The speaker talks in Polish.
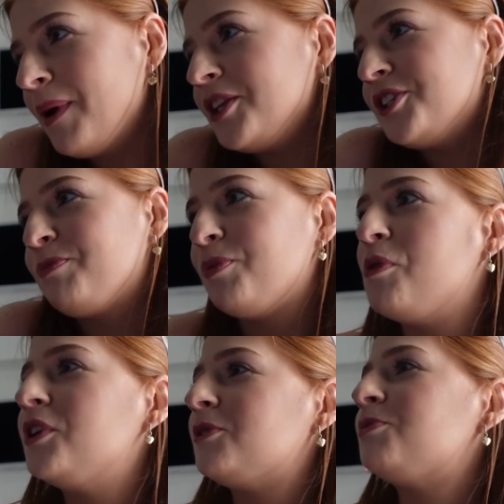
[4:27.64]
będzie
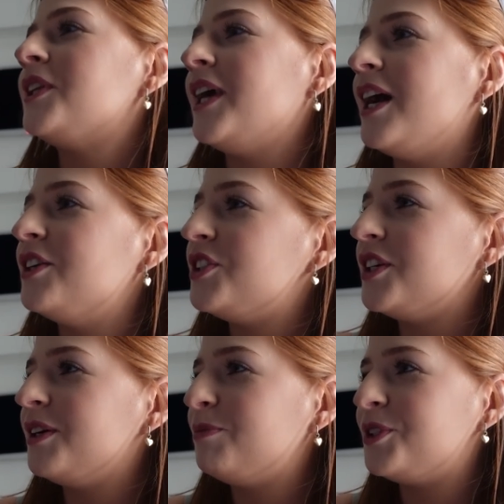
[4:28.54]
punkt
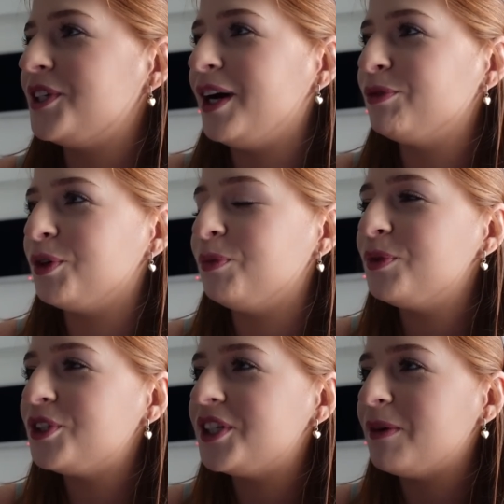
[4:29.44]
sprzedaży przy
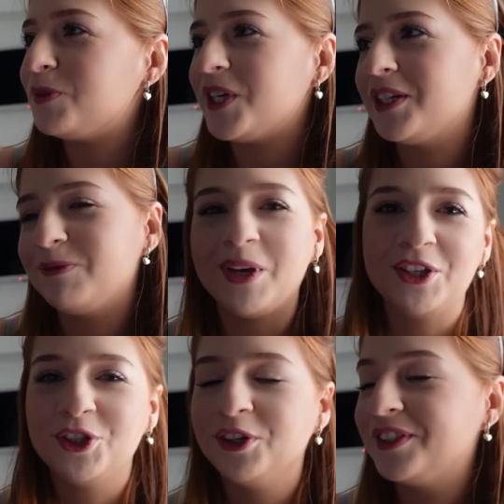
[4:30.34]
autobusie przez
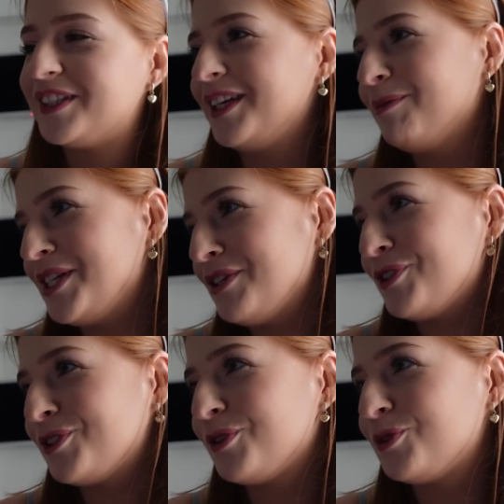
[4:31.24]
miesiąc i będzie
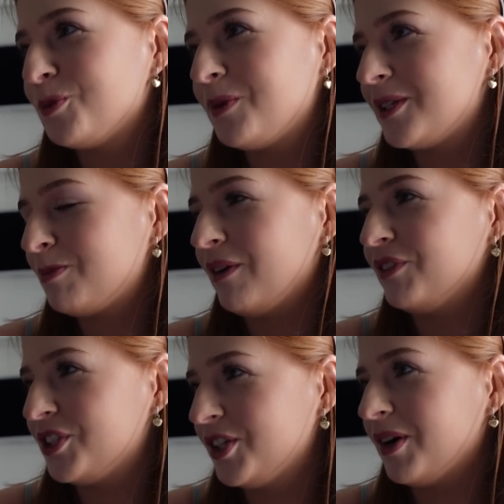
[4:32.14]
wszystko super
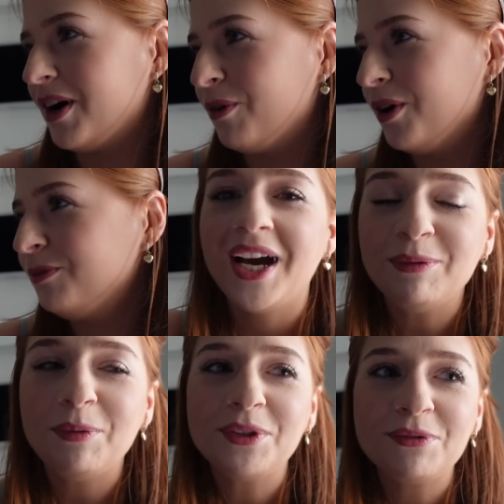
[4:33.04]
sprawnie działało.
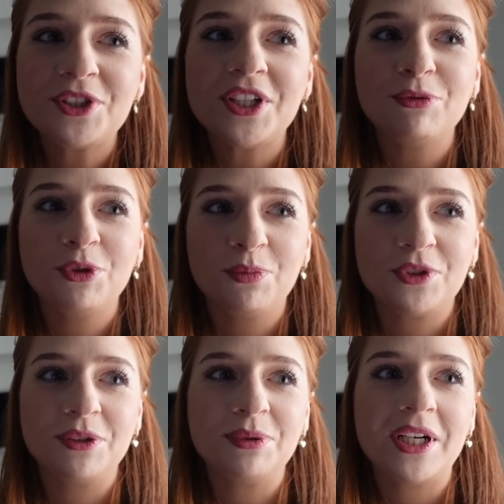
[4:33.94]
Albo będą trzy
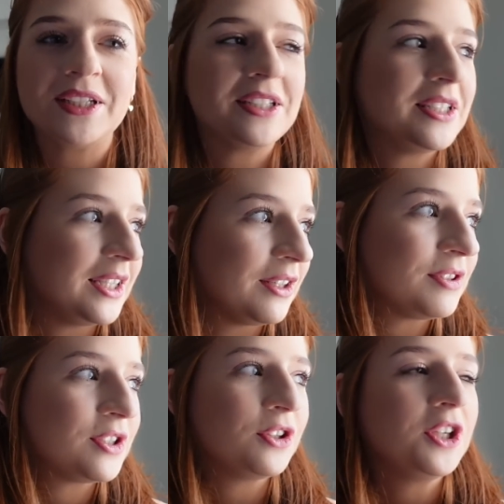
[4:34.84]
autobusy, no bo teraz jest jeden w
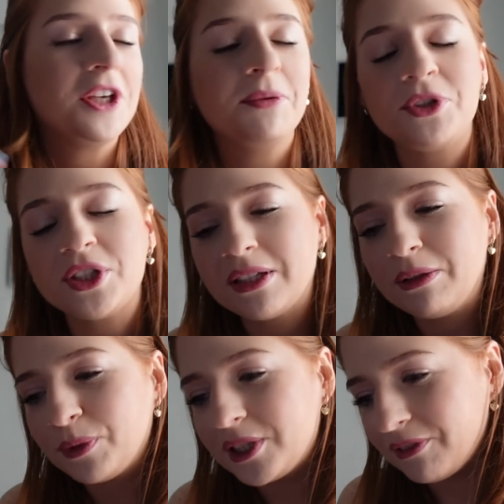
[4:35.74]
sezonie i niby
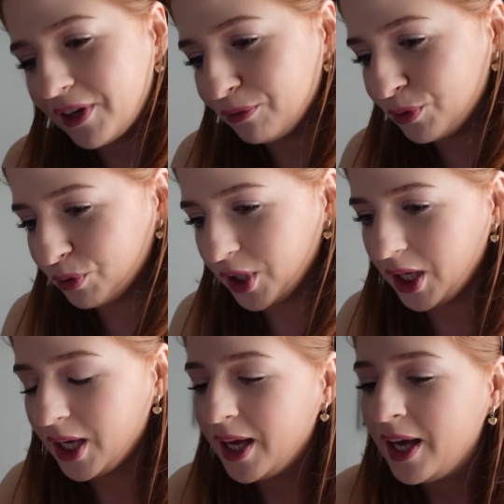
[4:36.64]
czasami podstawiają drugi.